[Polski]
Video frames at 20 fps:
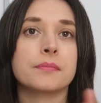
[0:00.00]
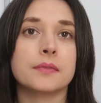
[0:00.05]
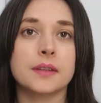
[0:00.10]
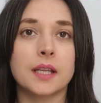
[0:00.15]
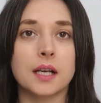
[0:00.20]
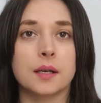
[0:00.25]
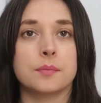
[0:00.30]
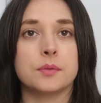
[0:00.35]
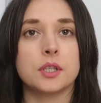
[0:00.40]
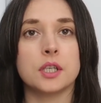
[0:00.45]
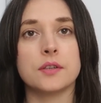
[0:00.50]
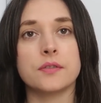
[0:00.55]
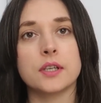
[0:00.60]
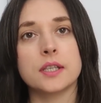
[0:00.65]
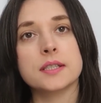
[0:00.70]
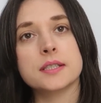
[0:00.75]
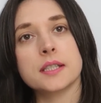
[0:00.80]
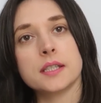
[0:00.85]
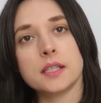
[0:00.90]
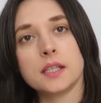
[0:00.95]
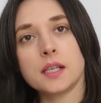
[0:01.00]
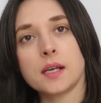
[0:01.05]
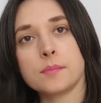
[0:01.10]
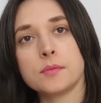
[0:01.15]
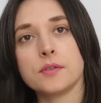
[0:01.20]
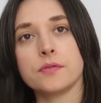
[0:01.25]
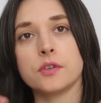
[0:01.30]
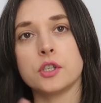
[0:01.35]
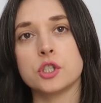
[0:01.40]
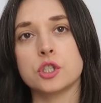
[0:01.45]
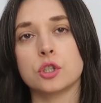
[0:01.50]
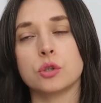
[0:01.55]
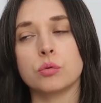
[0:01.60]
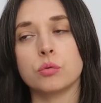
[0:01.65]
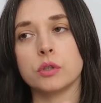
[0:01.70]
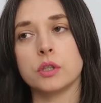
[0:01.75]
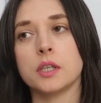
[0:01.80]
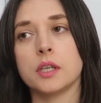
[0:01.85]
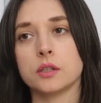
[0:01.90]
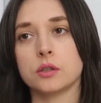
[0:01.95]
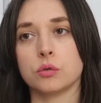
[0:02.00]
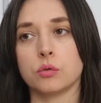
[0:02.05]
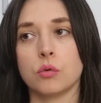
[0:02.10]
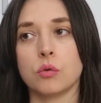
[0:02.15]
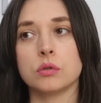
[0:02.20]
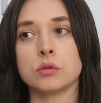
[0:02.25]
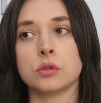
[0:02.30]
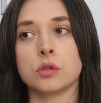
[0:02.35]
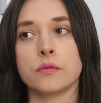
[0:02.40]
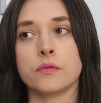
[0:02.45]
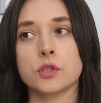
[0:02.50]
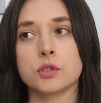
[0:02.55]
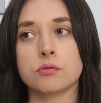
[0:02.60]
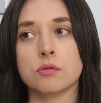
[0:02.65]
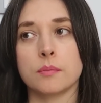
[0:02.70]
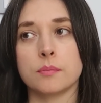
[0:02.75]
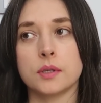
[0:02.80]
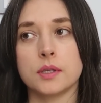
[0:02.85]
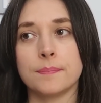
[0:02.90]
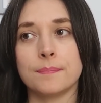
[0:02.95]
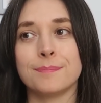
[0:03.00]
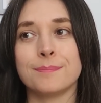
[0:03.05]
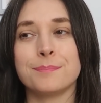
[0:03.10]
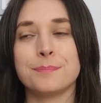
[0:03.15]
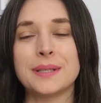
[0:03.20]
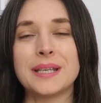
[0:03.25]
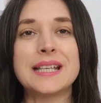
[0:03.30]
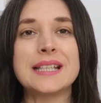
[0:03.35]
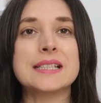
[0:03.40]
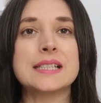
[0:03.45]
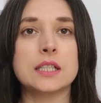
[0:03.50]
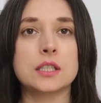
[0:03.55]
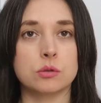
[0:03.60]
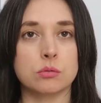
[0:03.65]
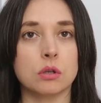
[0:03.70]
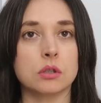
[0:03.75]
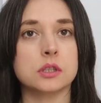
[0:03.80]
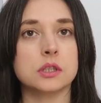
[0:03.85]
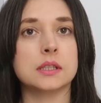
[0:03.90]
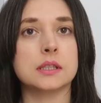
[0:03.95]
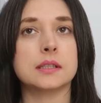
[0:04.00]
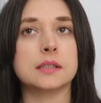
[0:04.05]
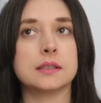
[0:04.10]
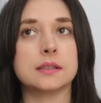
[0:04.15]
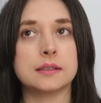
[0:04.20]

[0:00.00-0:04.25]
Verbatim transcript: tak mniej więcej ile mi wyjdzie tu, ile tu, to wyszło mi 500 zł